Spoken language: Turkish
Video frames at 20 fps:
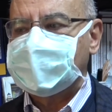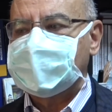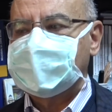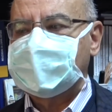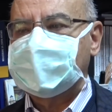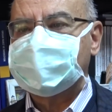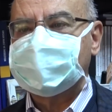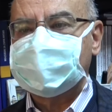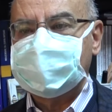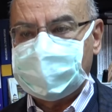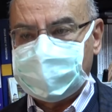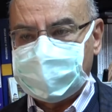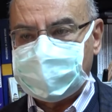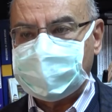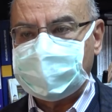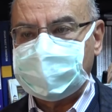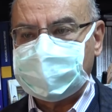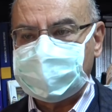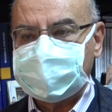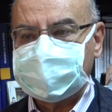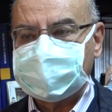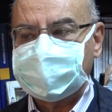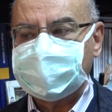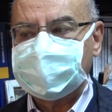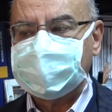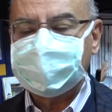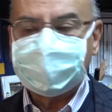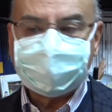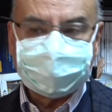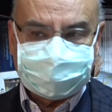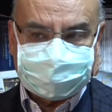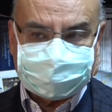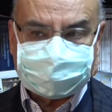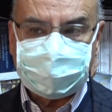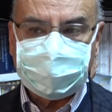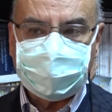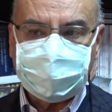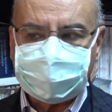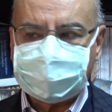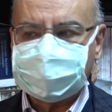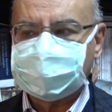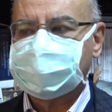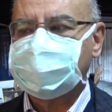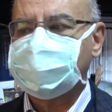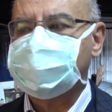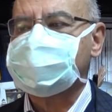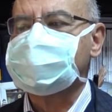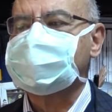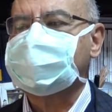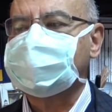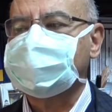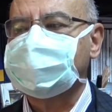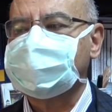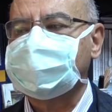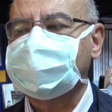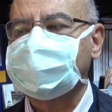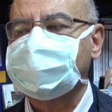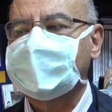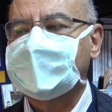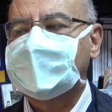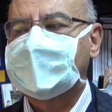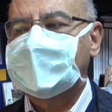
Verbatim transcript: etkili olduğundan belli risk gruplarında özellikle